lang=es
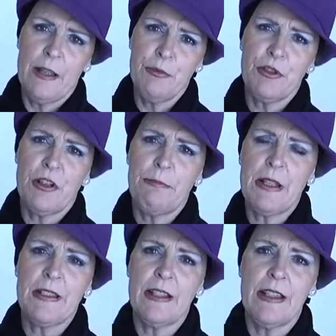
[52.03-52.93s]
Hemos sido
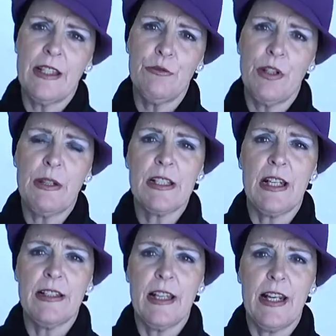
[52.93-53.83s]
capaces de
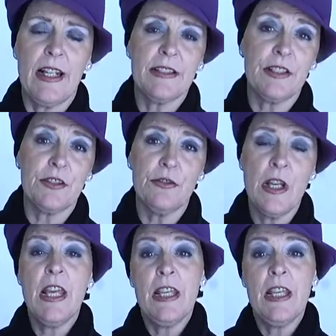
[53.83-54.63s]
universalizar el acceso